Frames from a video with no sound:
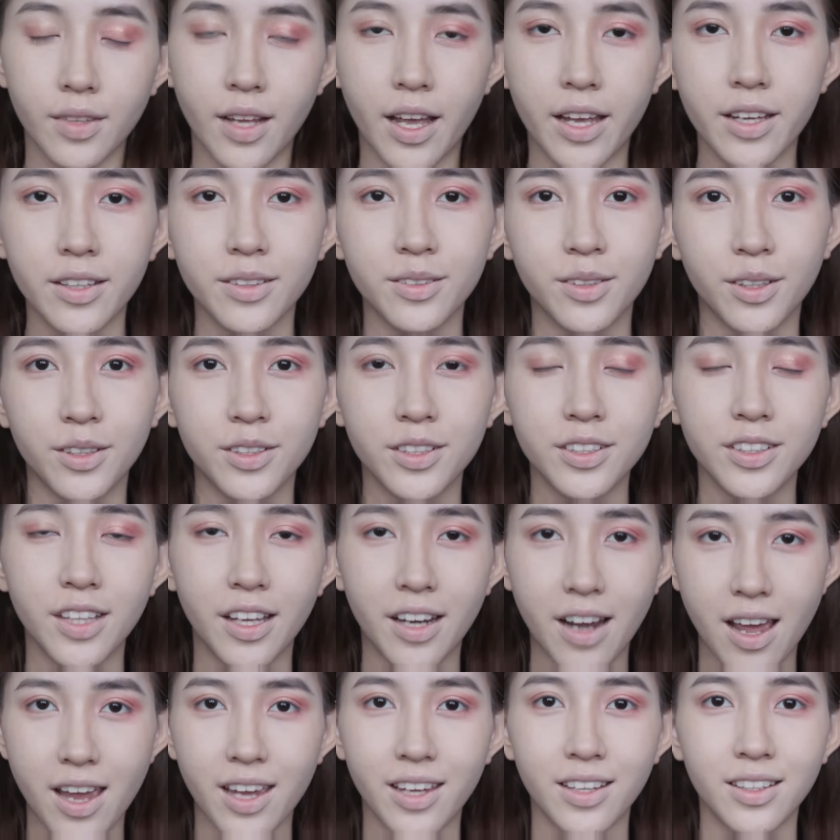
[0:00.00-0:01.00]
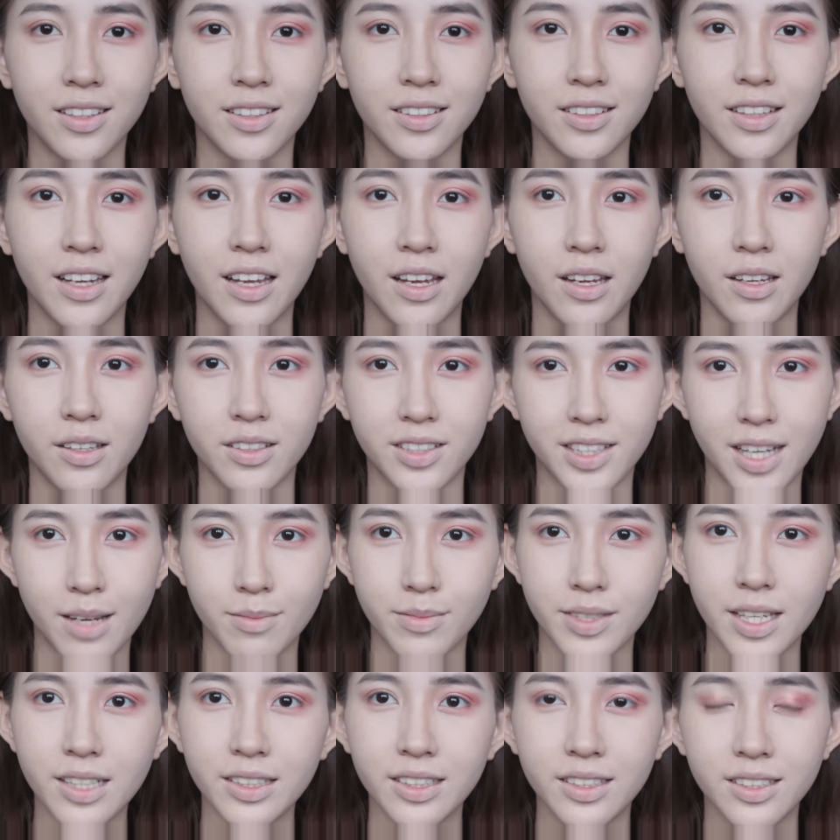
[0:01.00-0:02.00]
đấy nó như thế này để
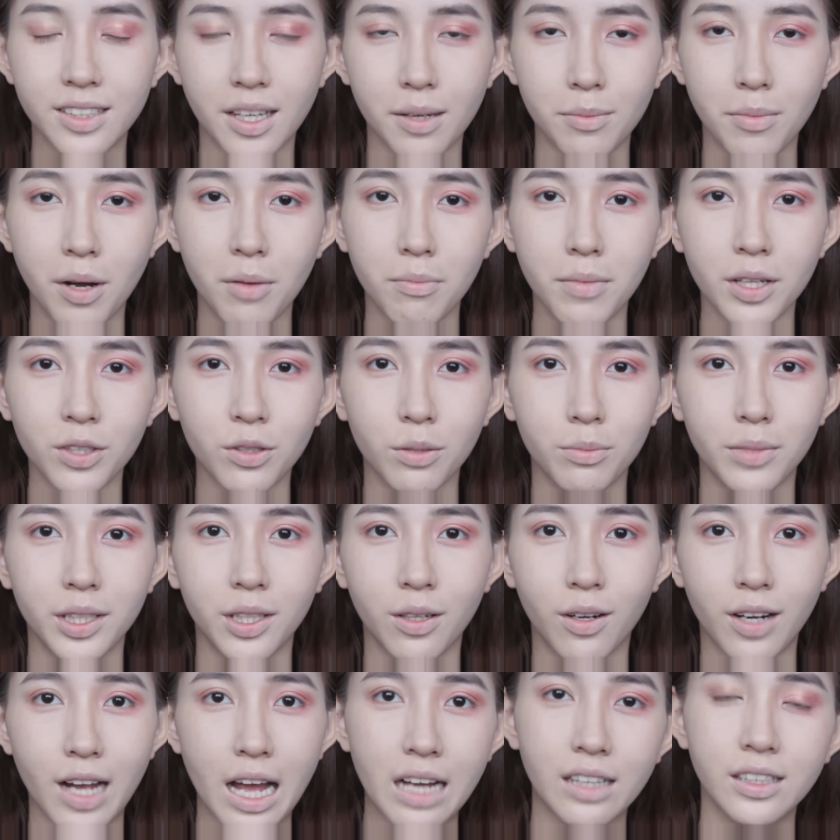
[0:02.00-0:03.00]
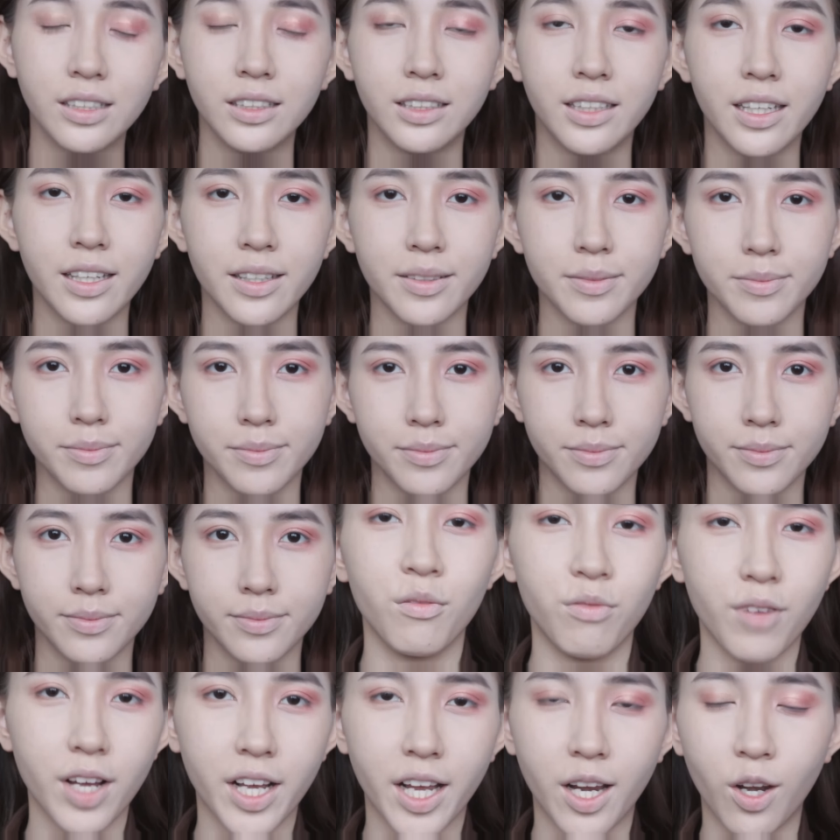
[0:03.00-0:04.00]
cảm giác như cái bọng mắt của mình nó căng hơn đấy.
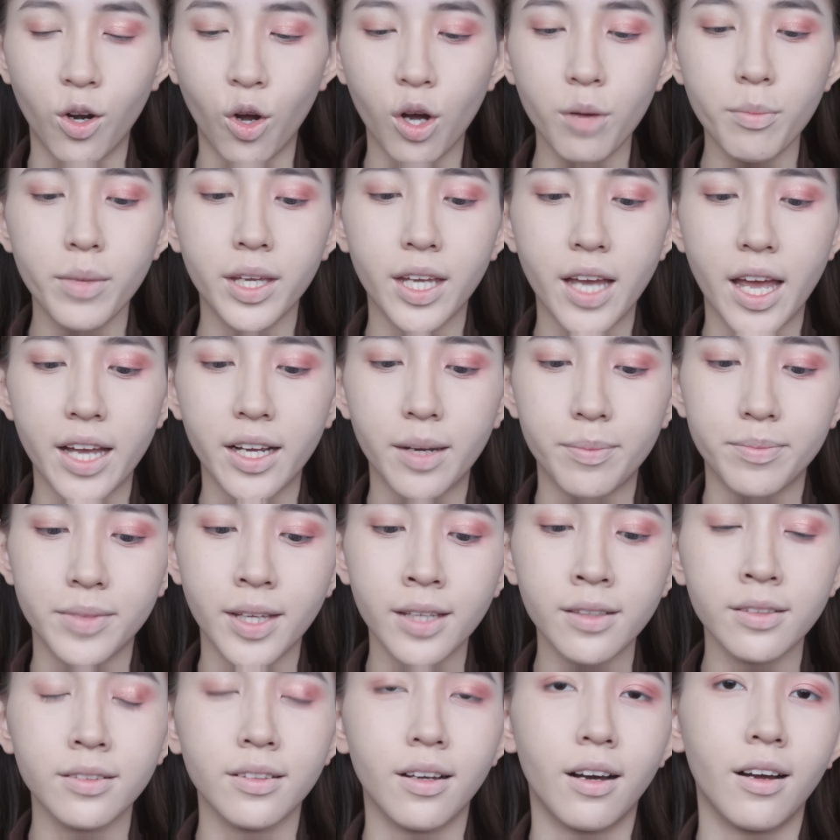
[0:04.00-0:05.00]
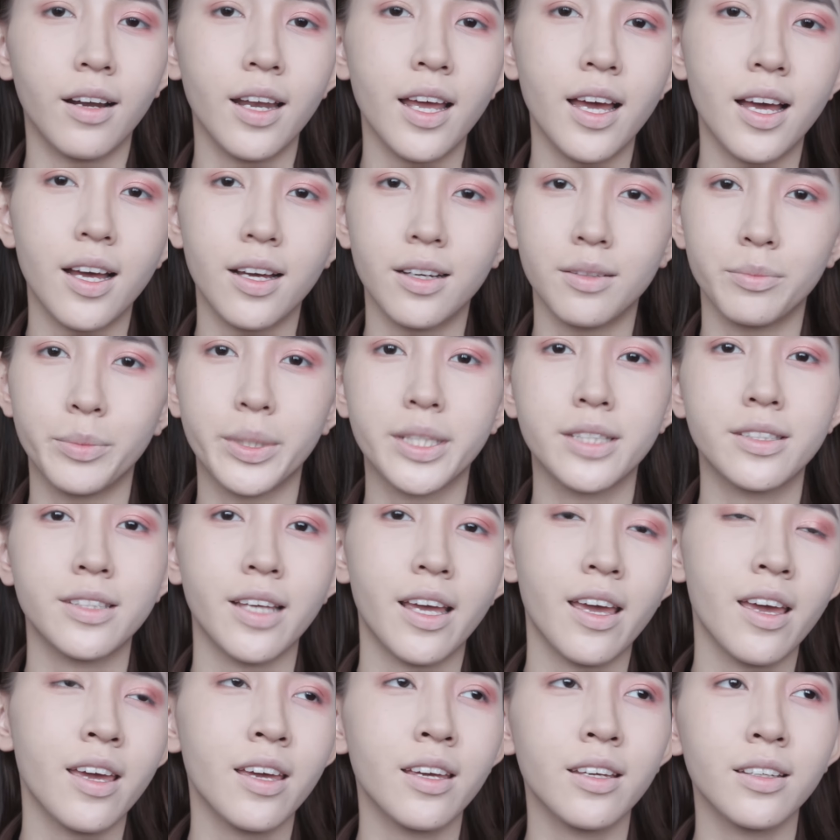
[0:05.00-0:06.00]
Và cái lỗi mình hay gặp nhất đó là mình
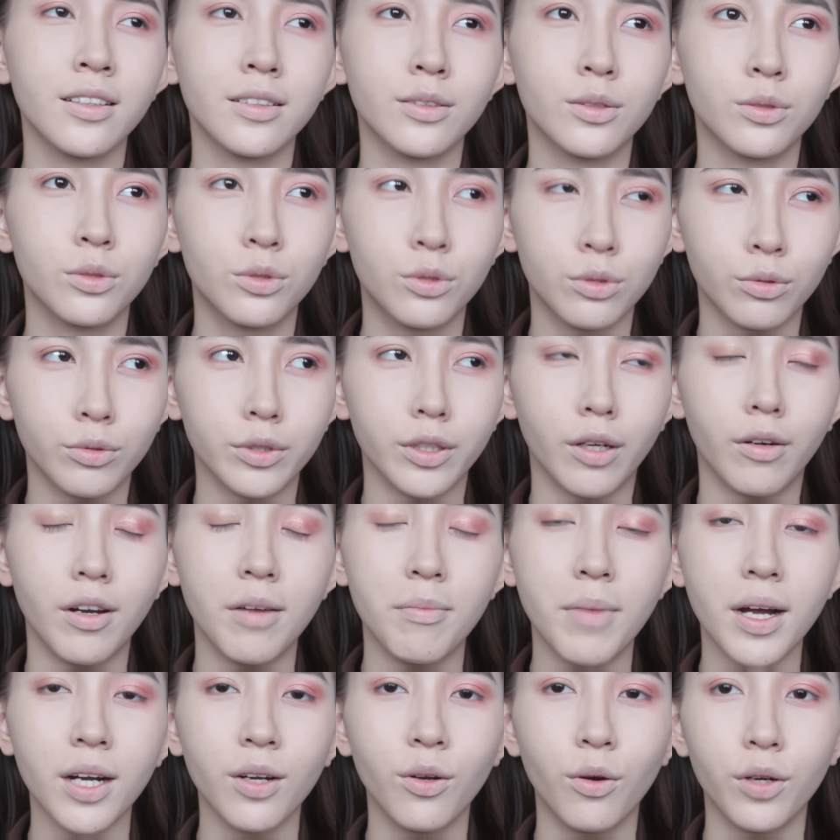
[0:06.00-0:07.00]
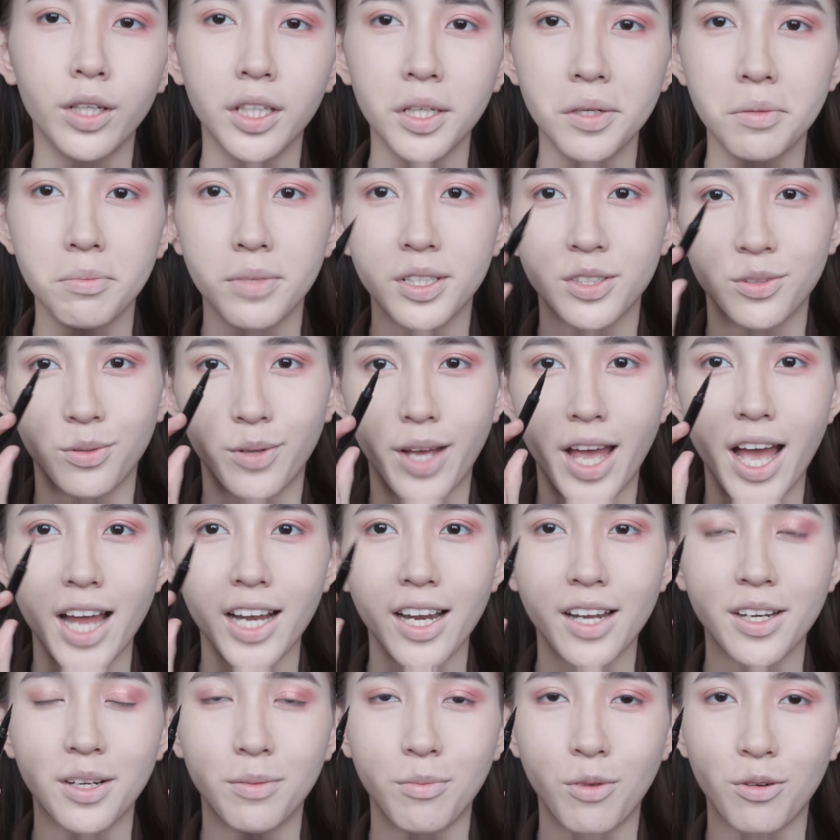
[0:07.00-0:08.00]
sẽ chủ yếu là mắc lỗi khi mà mình dùng cái
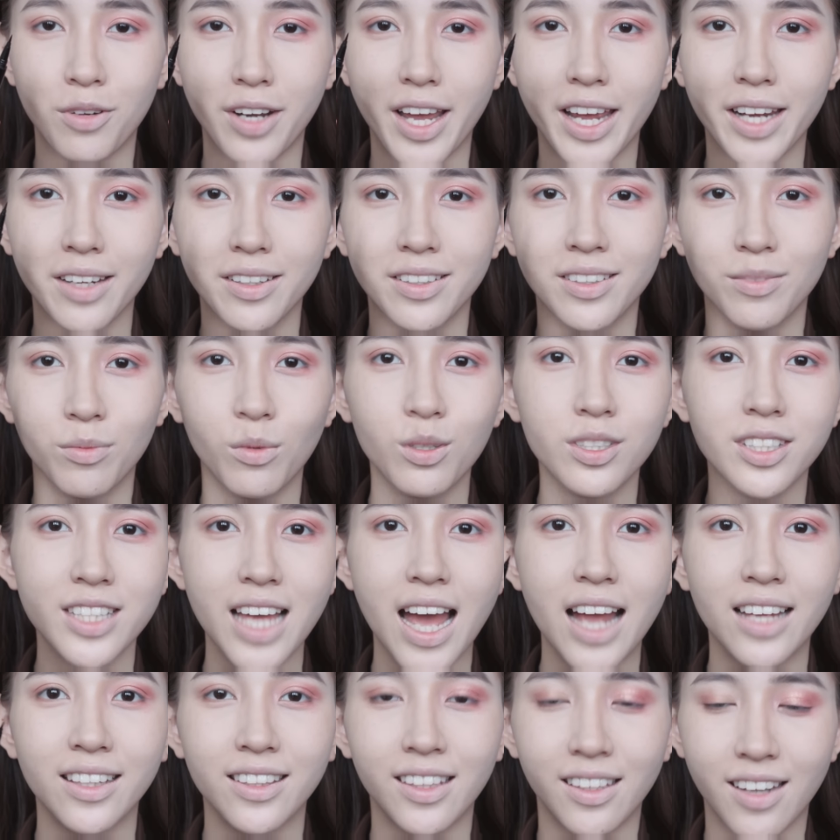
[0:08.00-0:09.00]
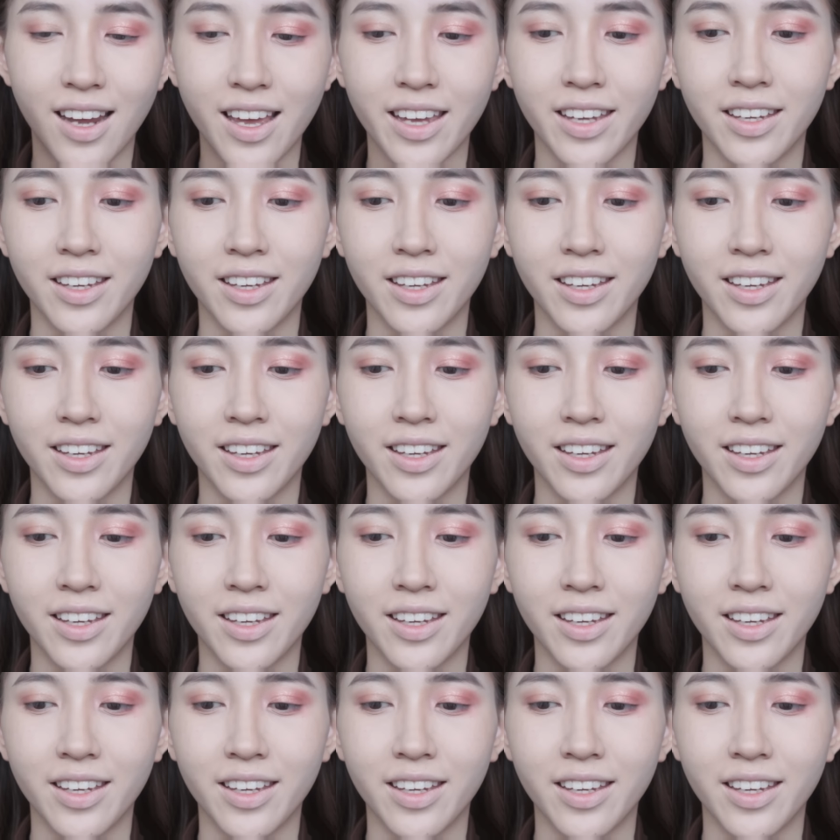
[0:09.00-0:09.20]
eyeliner màu đen bút dạ như thế